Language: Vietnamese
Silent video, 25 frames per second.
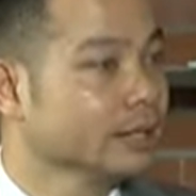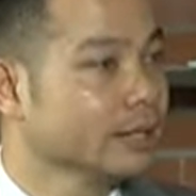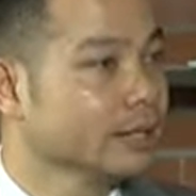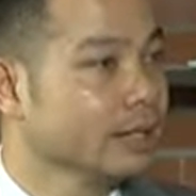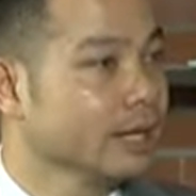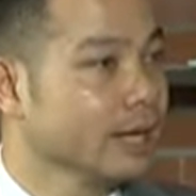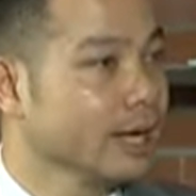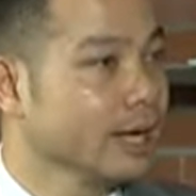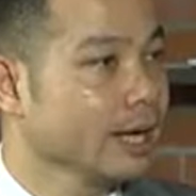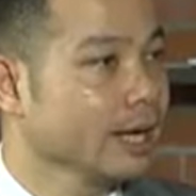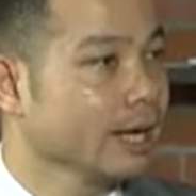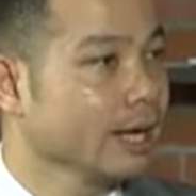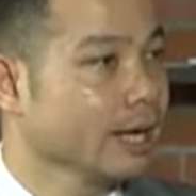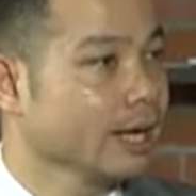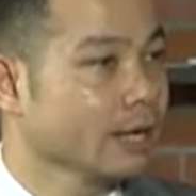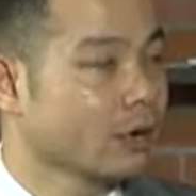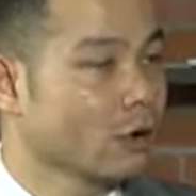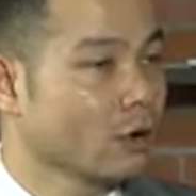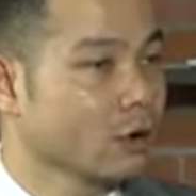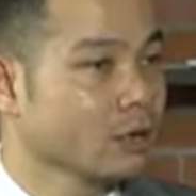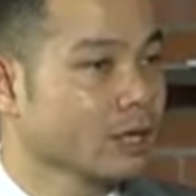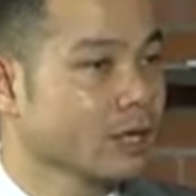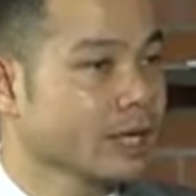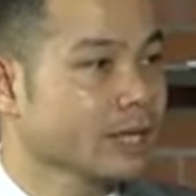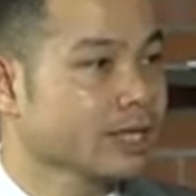để
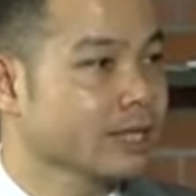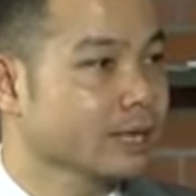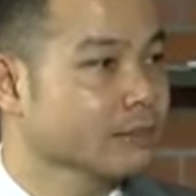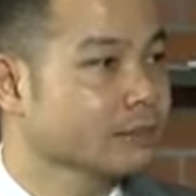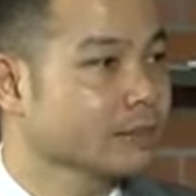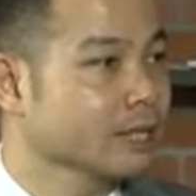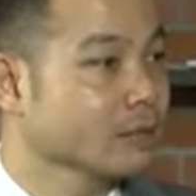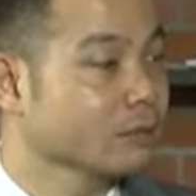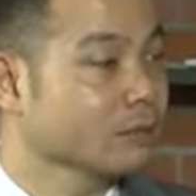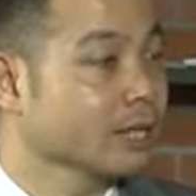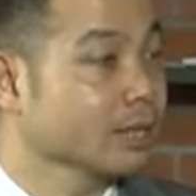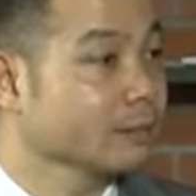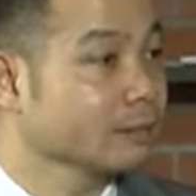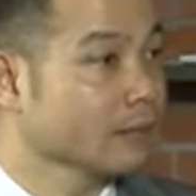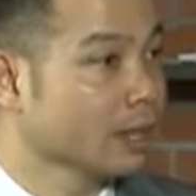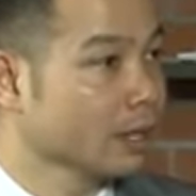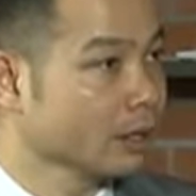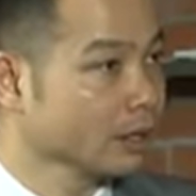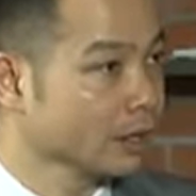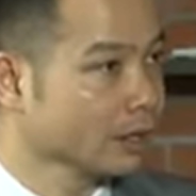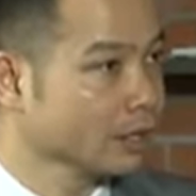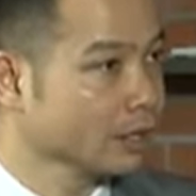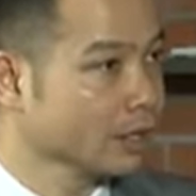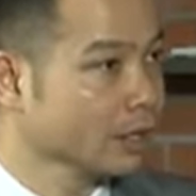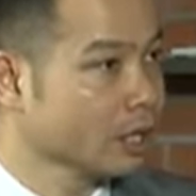có những cái chăm sóc kịp
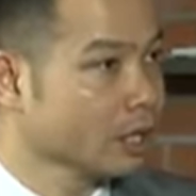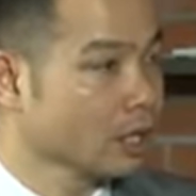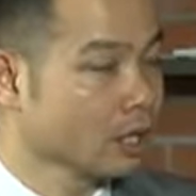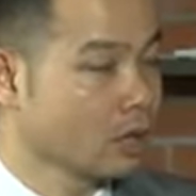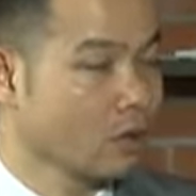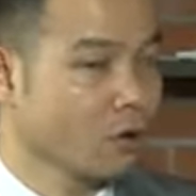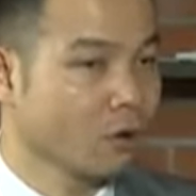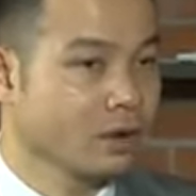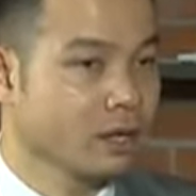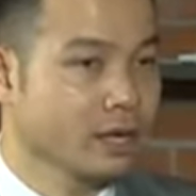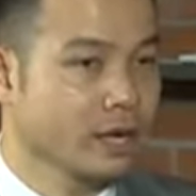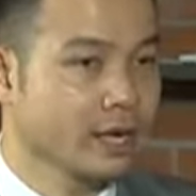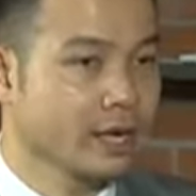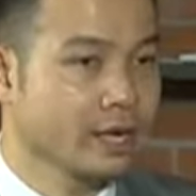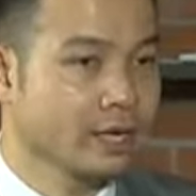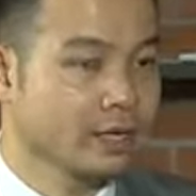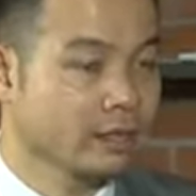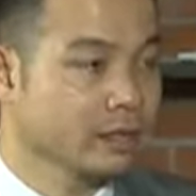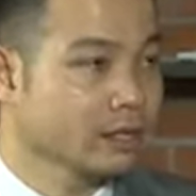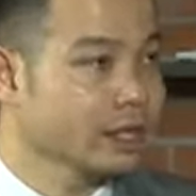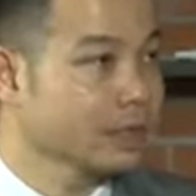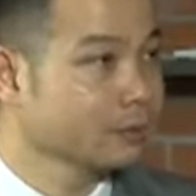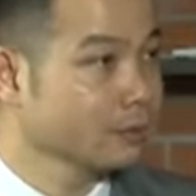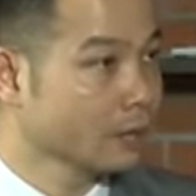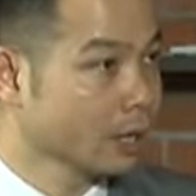thời, có những cái định
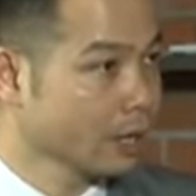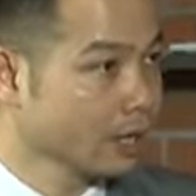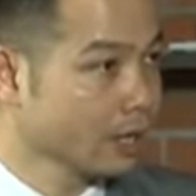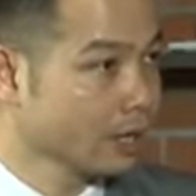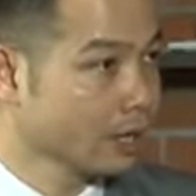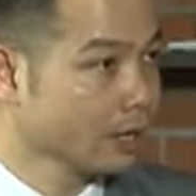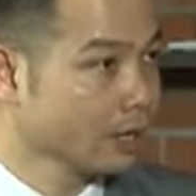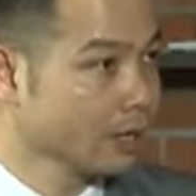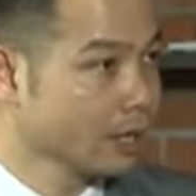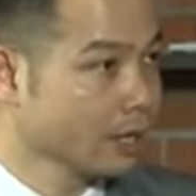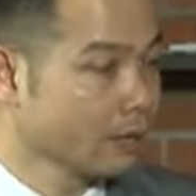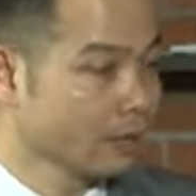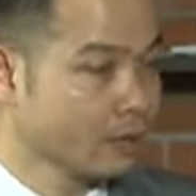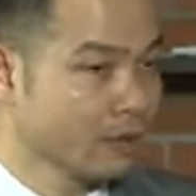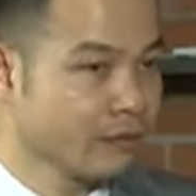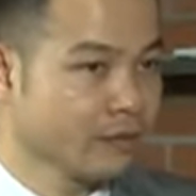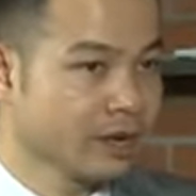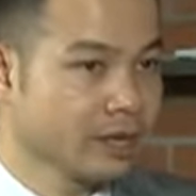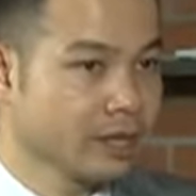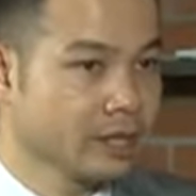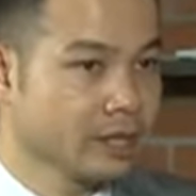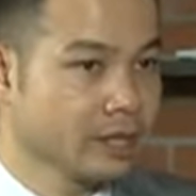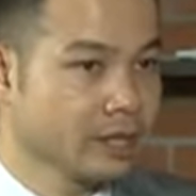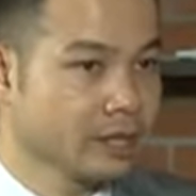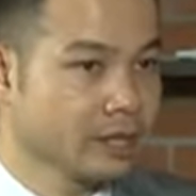hướng kịp thời. Bởi
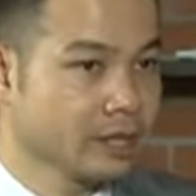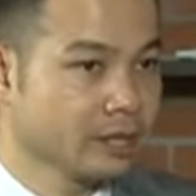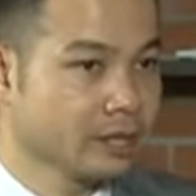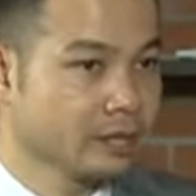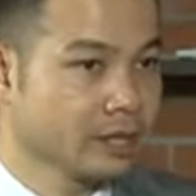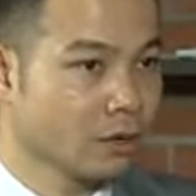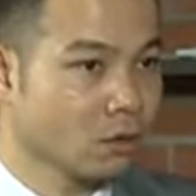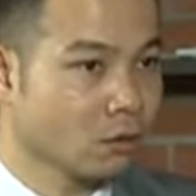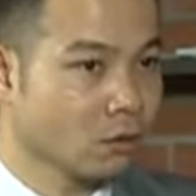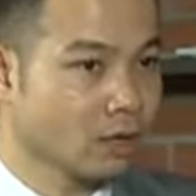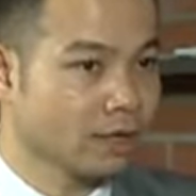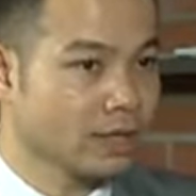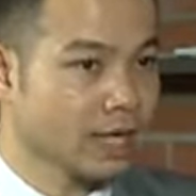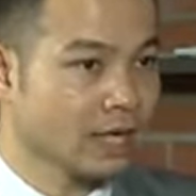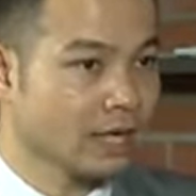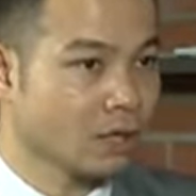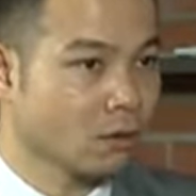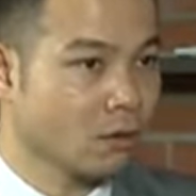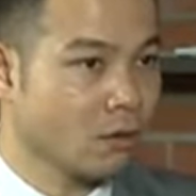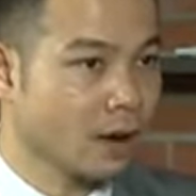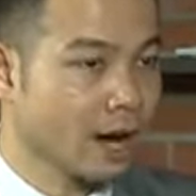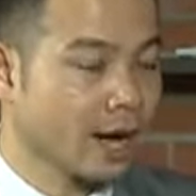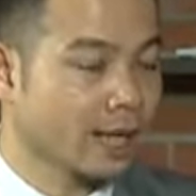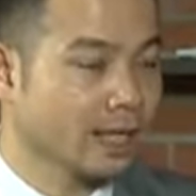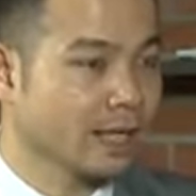vì dẫu là sang nước
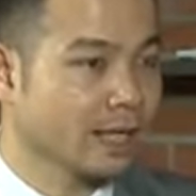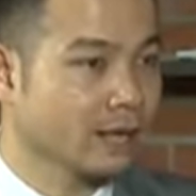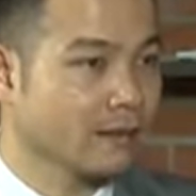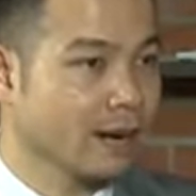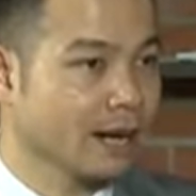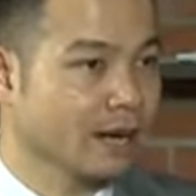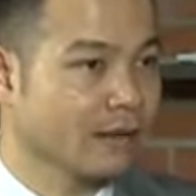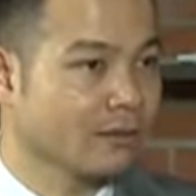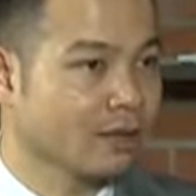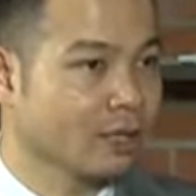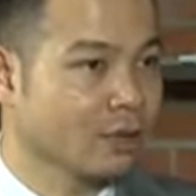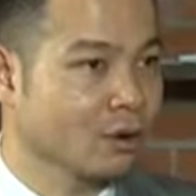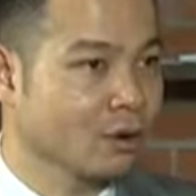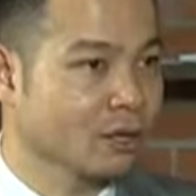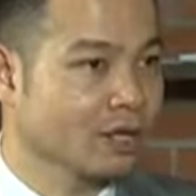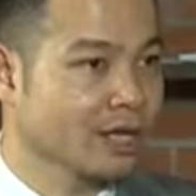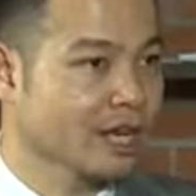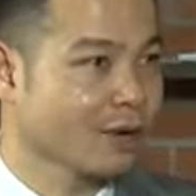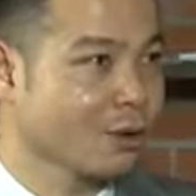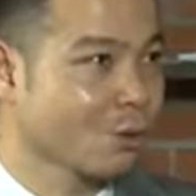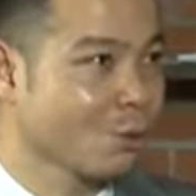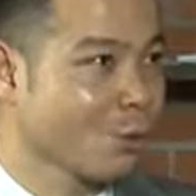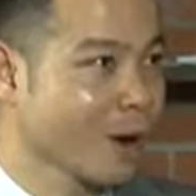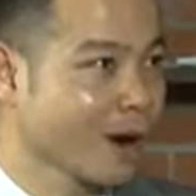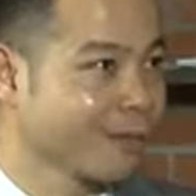ngoài thì các bạn ấy vẫn có những cái
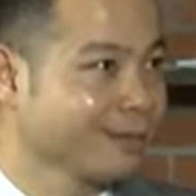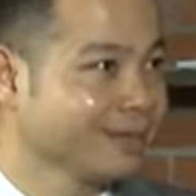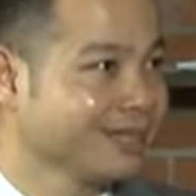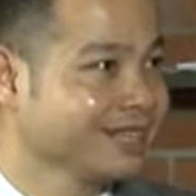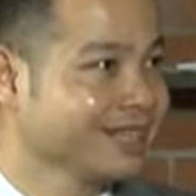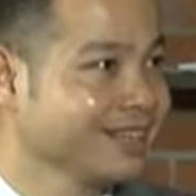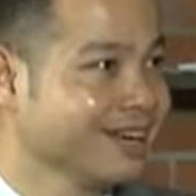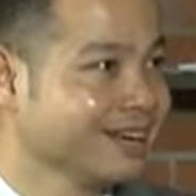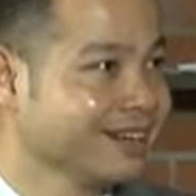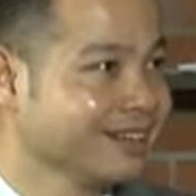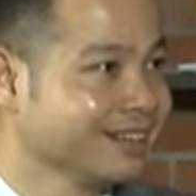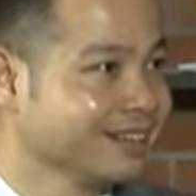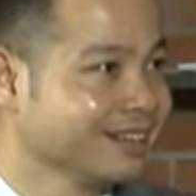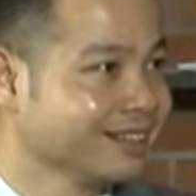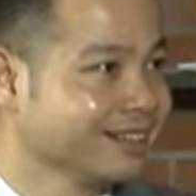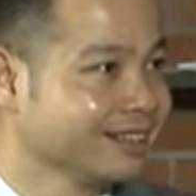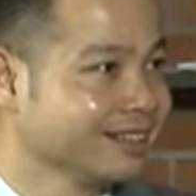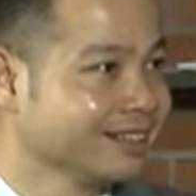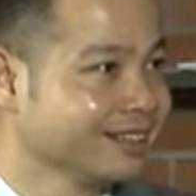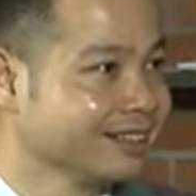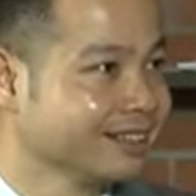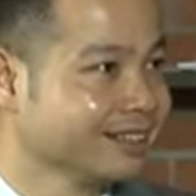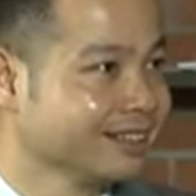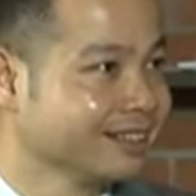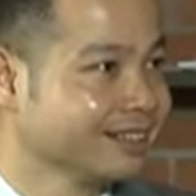khủng hoảng về tinh thần,
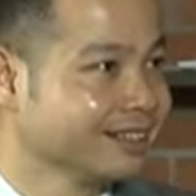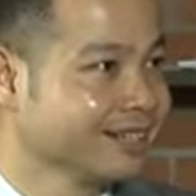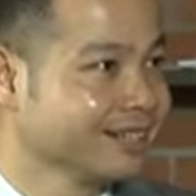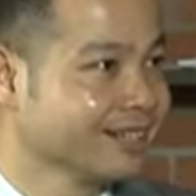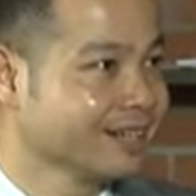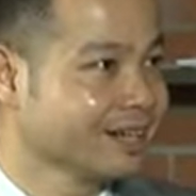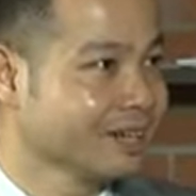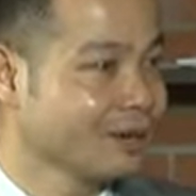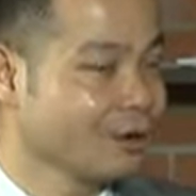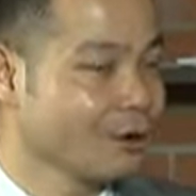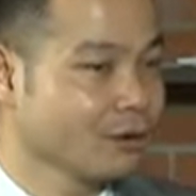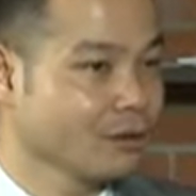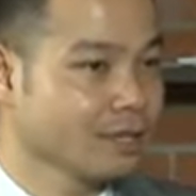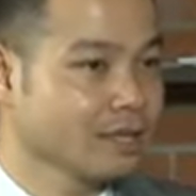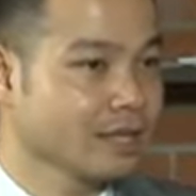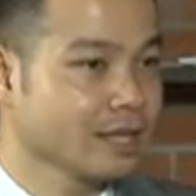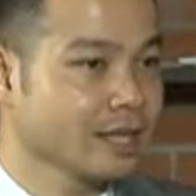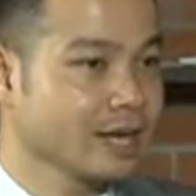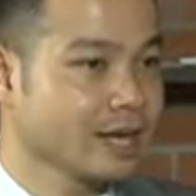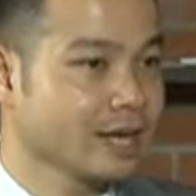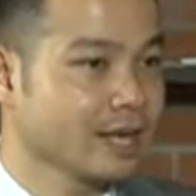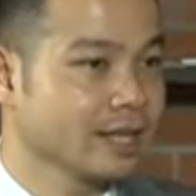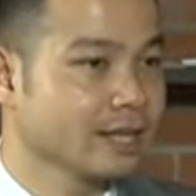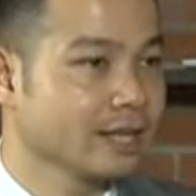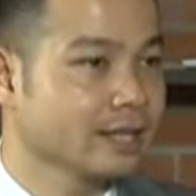có những
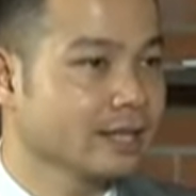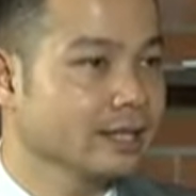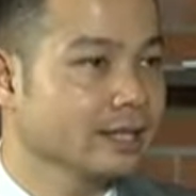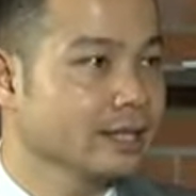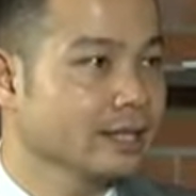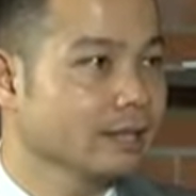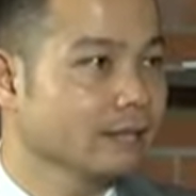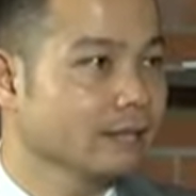cái